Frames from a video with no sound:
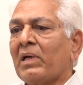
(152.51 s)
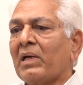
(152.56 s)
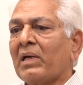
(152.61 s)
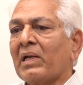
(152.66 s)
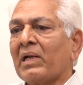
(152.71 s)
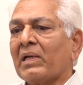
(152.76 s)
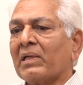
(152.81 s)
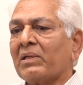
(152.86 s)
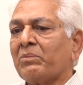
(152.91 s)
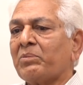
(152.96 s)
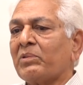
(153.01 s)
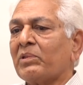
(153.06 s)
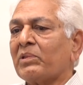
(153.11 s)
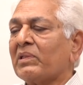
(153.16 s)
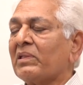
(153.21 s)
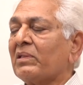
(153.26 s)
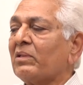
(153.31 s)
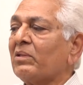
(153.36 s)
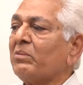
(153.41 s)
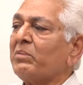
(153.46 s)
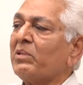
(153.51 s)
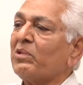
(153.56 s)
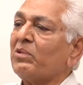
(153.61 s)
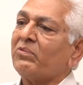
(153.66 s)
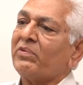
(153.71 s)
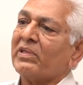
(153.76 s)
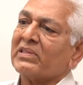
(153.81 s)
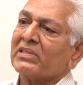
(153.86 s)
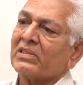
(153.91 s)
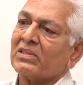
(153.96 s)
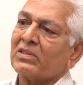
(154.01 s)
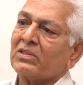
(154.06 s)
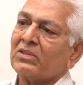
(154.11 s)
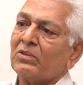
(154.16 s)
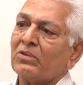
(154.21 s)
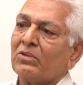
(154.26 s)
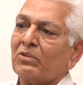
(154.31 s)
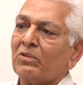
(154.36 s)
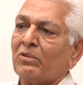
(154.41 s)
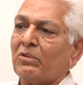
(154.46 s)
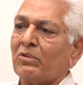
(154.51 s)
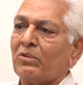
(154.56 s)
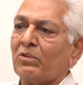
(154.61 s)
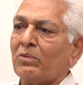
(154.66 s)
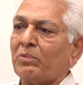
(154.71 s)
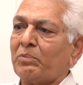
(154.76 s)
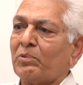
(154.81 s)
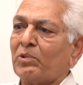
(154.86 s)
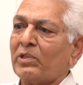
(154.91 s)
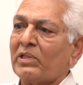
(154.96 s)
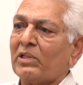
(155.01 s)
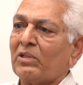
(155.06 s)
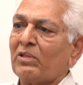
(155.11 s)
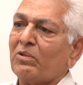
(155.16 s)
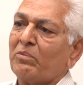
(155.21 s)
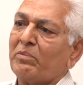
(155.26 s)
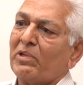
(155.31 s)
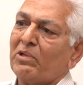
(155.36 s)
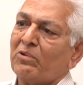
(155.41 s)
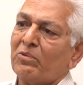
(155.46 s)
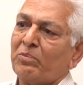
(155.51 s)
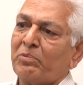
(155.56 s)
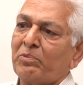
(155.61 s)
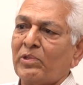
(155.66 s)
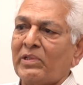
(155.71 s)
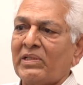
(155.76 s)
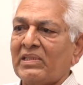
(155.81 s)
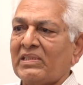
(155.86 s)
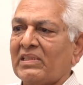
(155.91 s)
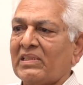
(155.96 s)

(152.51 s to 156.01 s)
ఆ నాటక పోటీల్లో మేము ఫస్ట్ పోటీలో మేము పోటీ